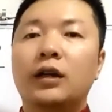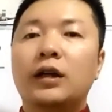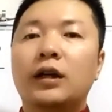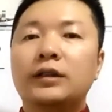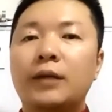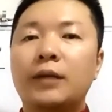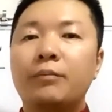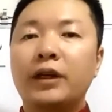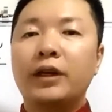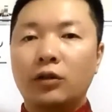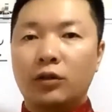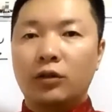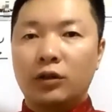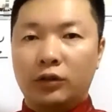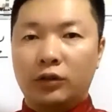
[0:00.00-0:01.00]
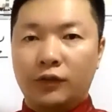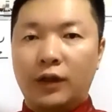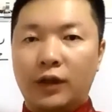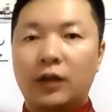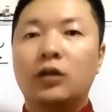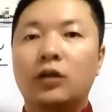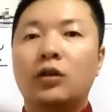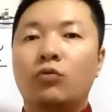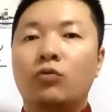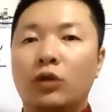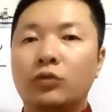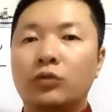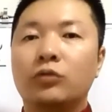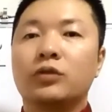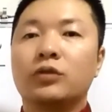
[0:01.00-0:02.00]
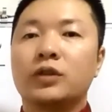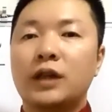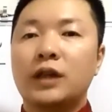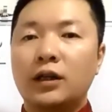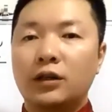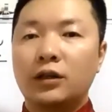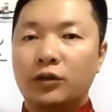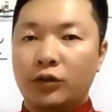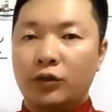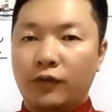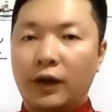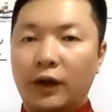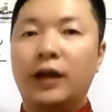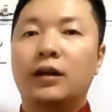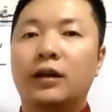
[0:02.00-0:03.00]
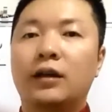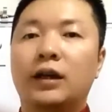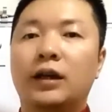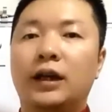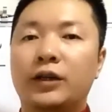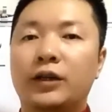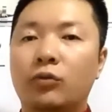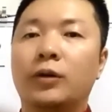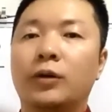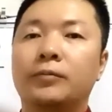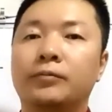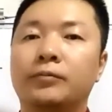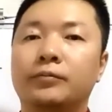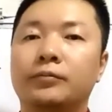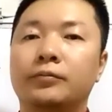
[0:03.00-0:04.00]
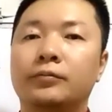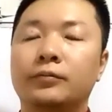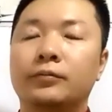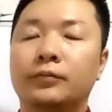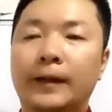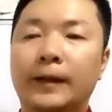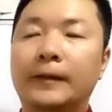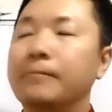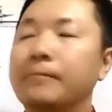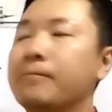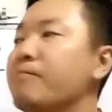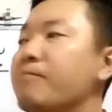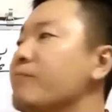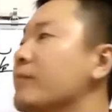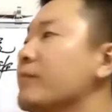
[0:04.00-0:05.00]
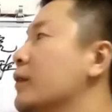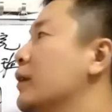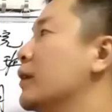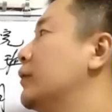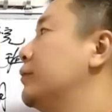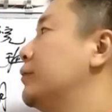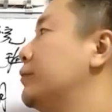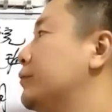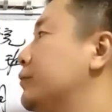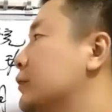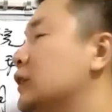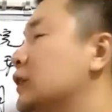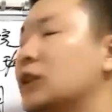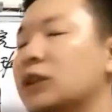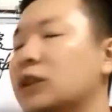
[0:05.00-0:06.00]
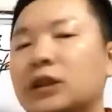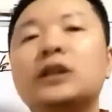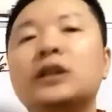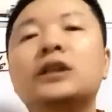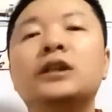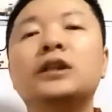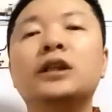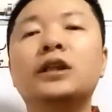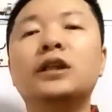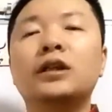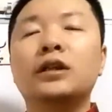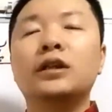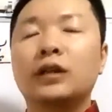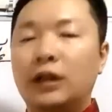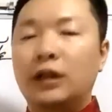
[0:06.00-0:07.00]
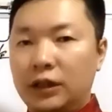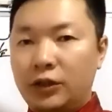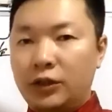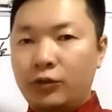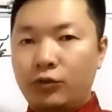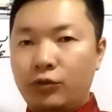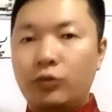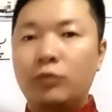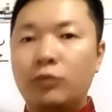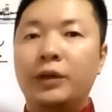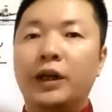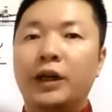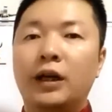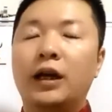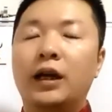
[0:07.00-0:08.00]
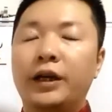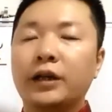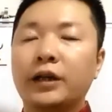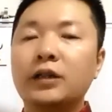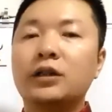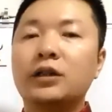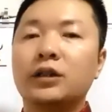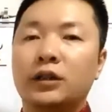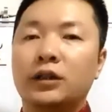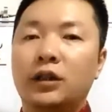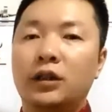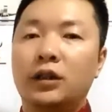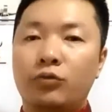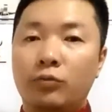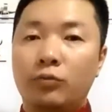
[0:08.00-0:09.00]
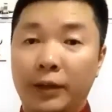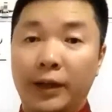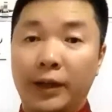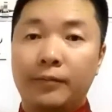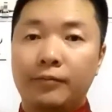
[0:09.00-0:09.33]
在没有河流地方我用山河水法来做，啊，这是第一个啊区别啊两者的区别。